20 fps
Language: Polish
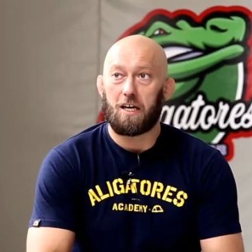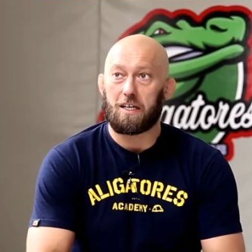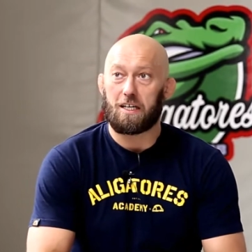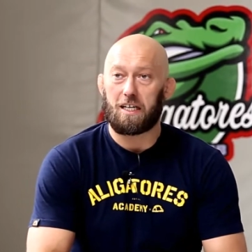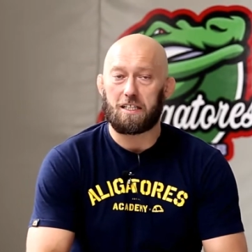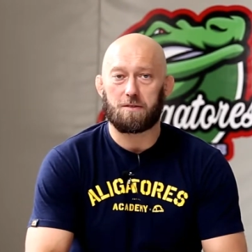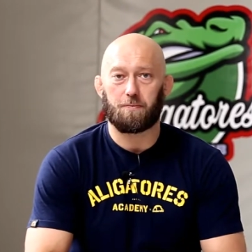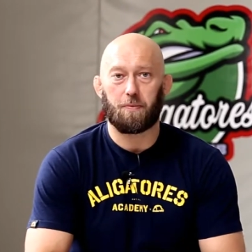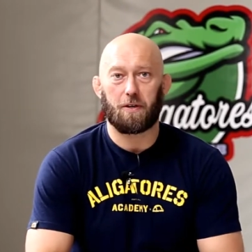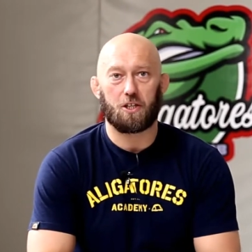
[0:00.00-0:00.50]

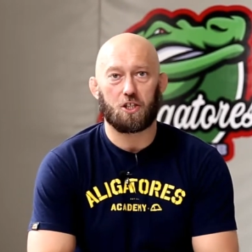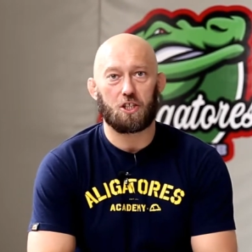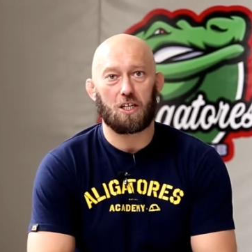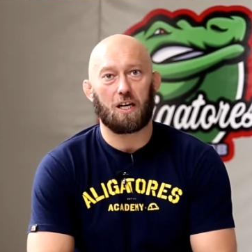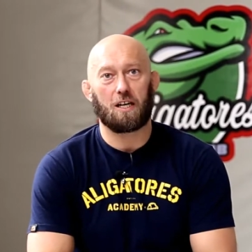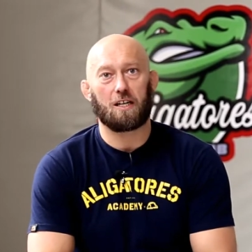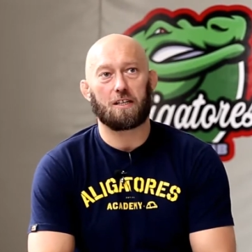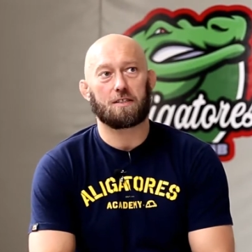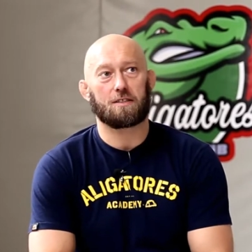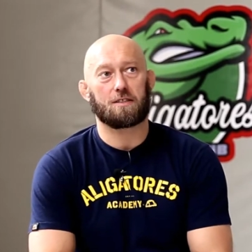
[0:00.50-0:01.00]
Kacper
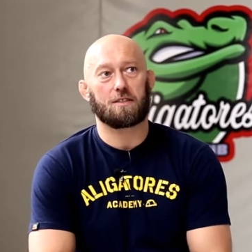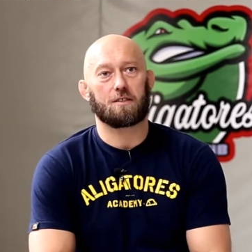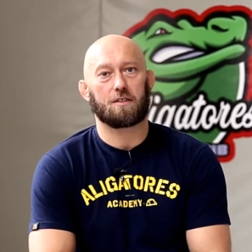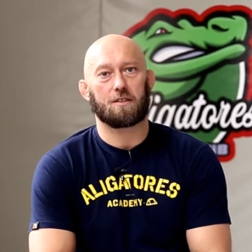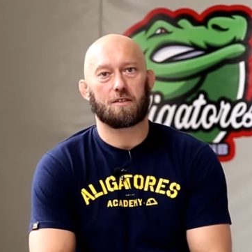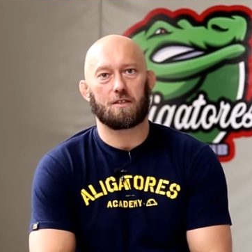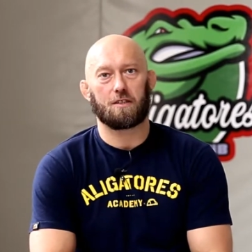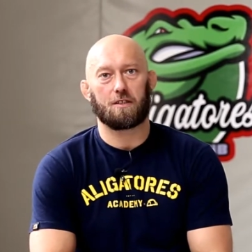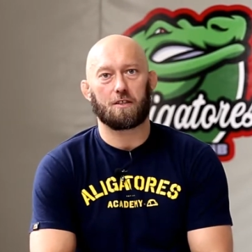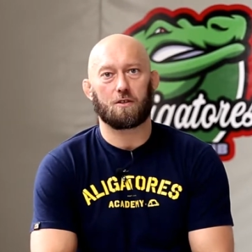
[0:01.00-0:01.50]

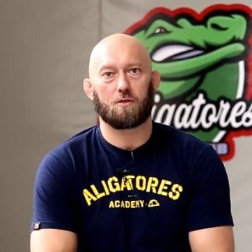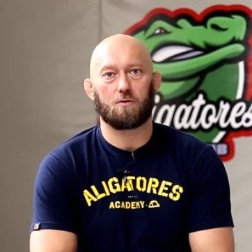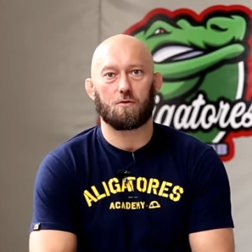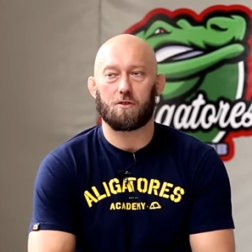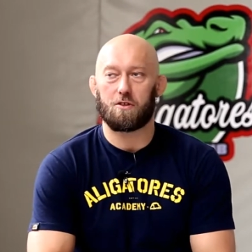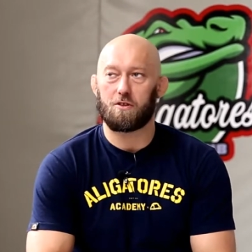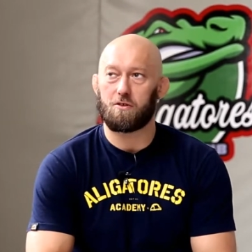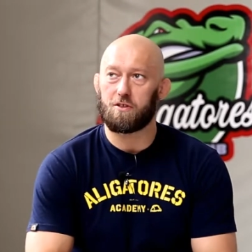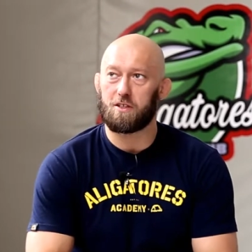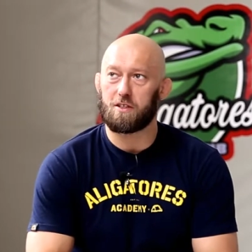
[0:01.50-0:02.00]
Szalast,
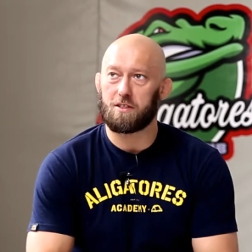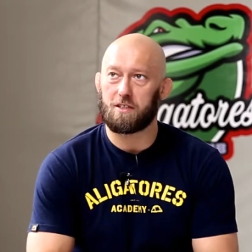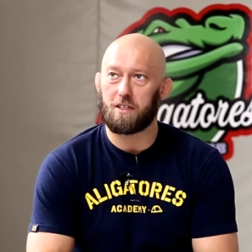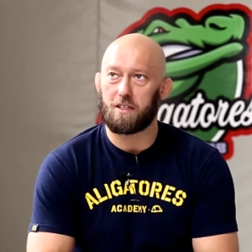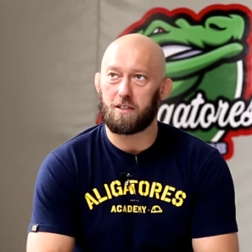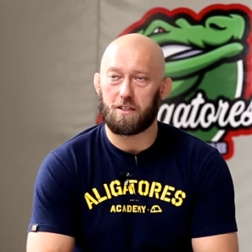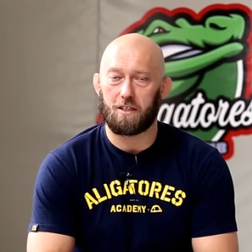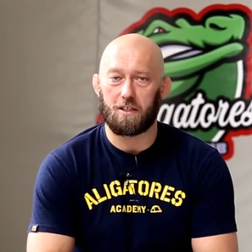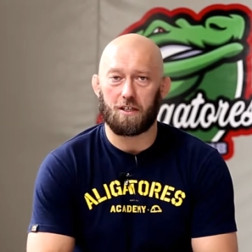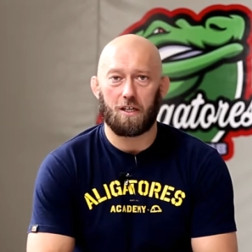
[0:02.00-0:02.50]
który no
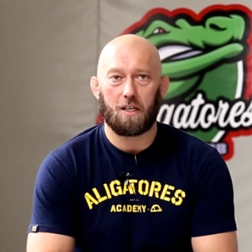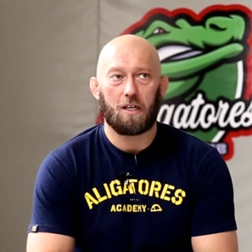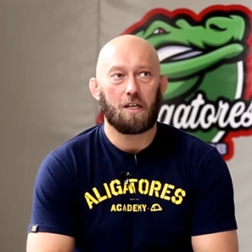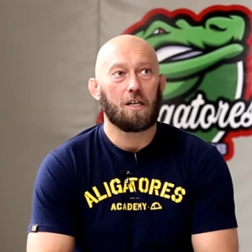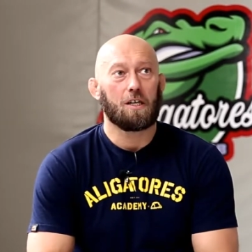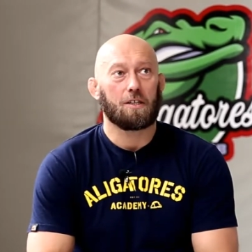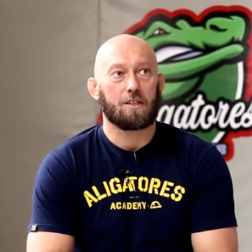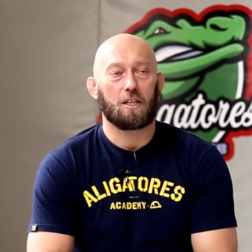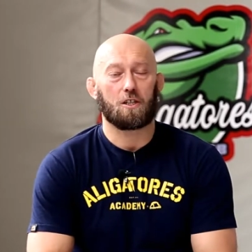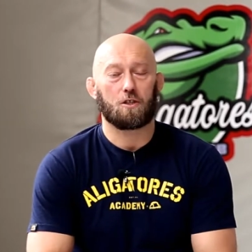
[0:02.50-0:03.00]
niestety
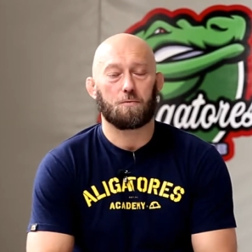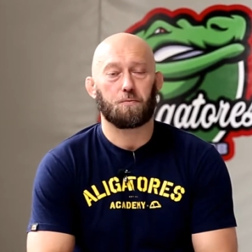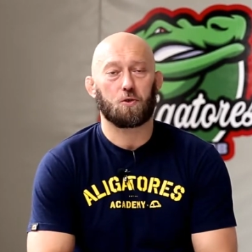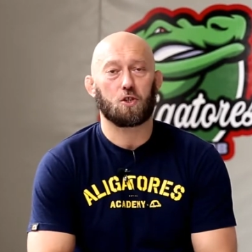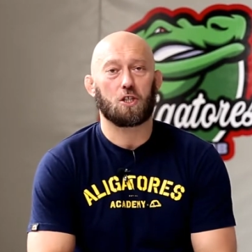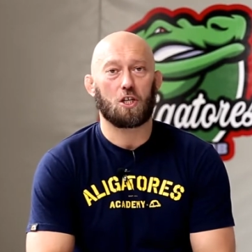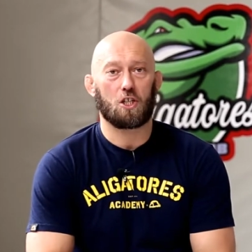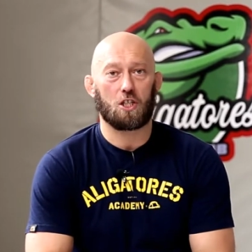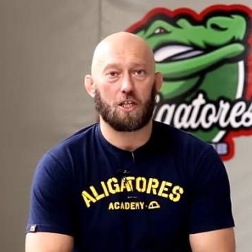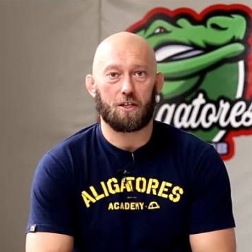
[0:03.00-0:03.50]
też
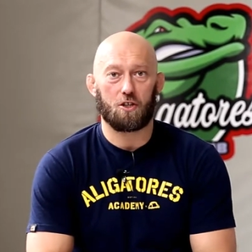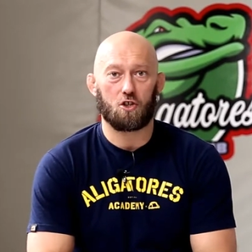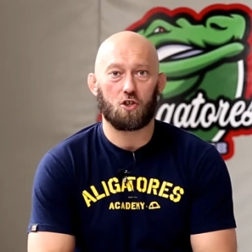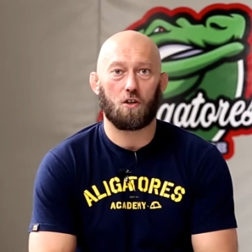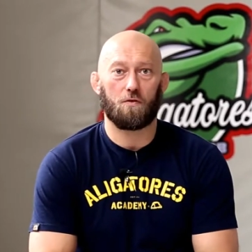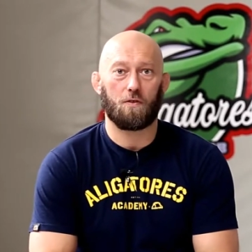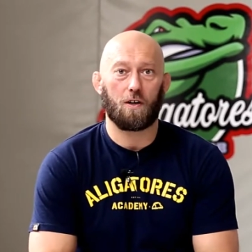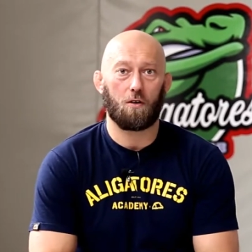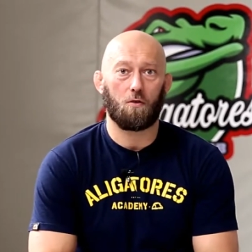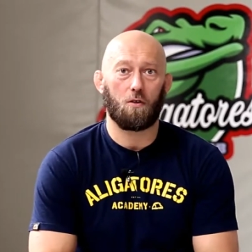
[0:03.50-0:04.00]

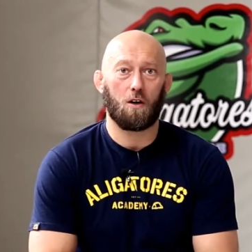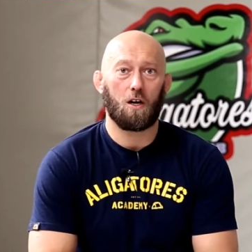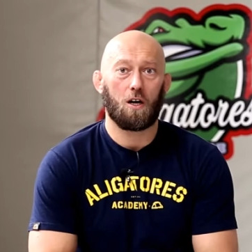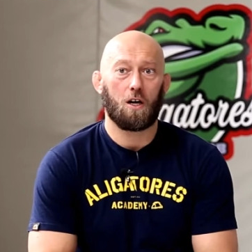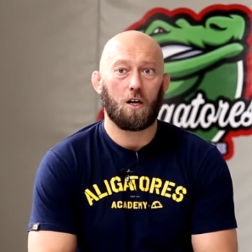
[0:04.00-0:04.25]
przeszarżował